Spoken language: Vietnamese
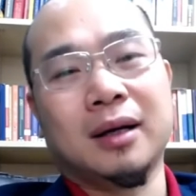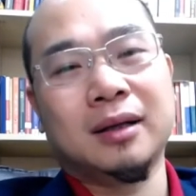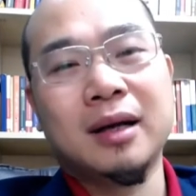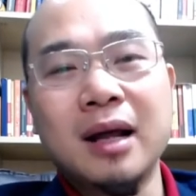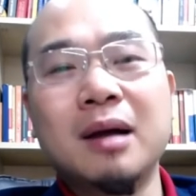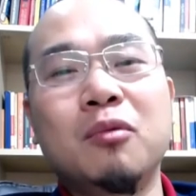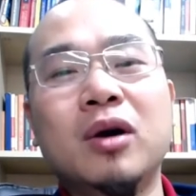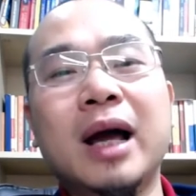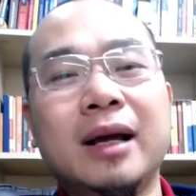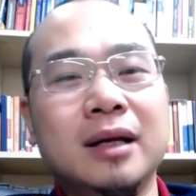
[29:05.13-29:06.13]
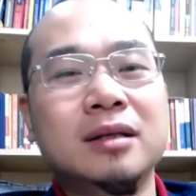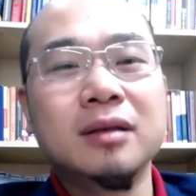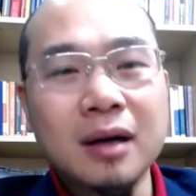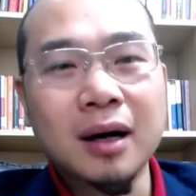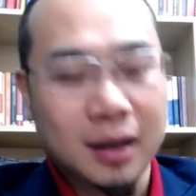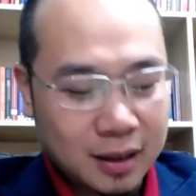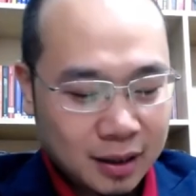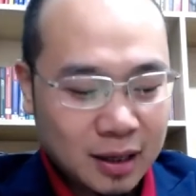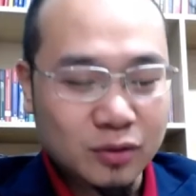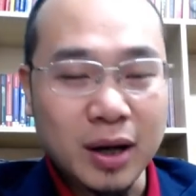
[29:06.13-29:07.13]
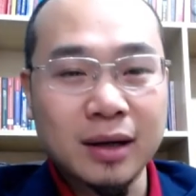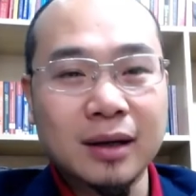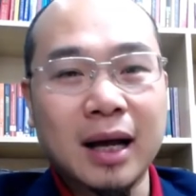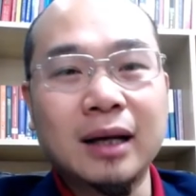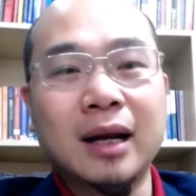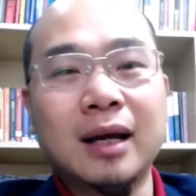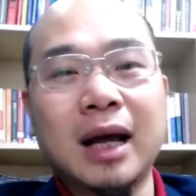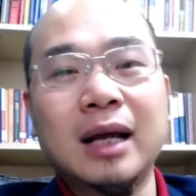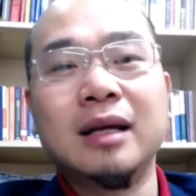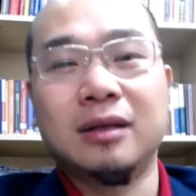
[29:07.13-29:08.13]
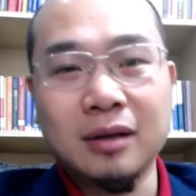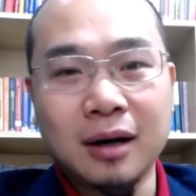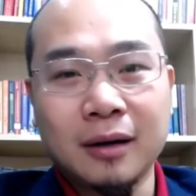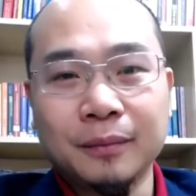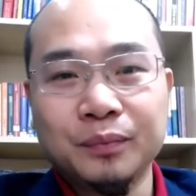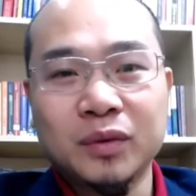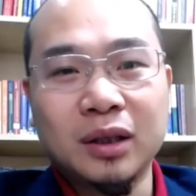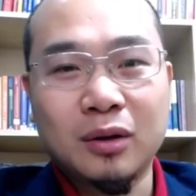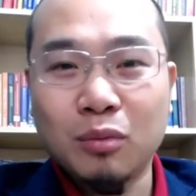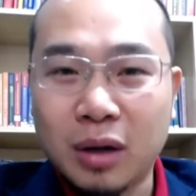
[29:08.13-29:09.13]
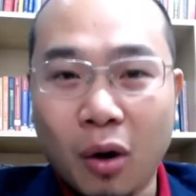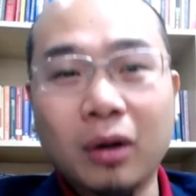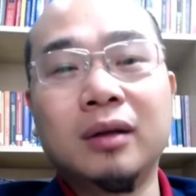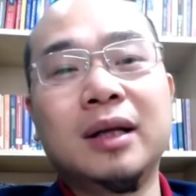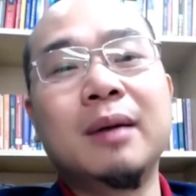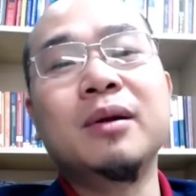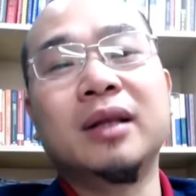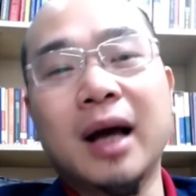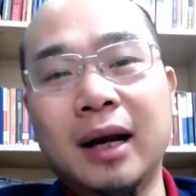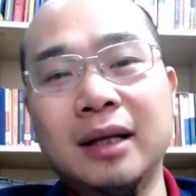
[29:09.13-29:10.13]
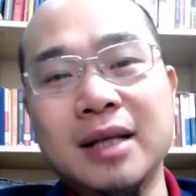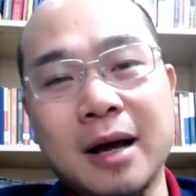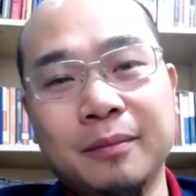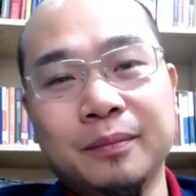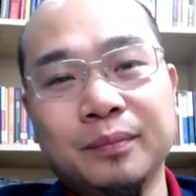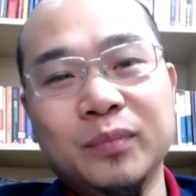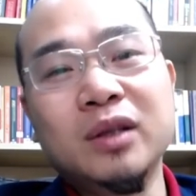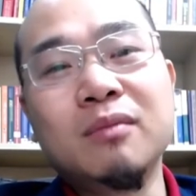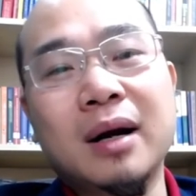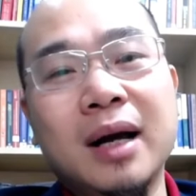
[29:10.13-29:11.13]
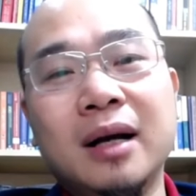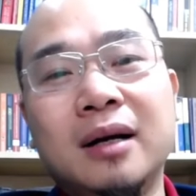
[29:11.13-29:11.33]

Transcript: Đấy là một cách ngày xưa kinh doanh, cách đấy là cách ngày xưa thì cũng có kiếm được tiền anh chị em, nhưng mà đấy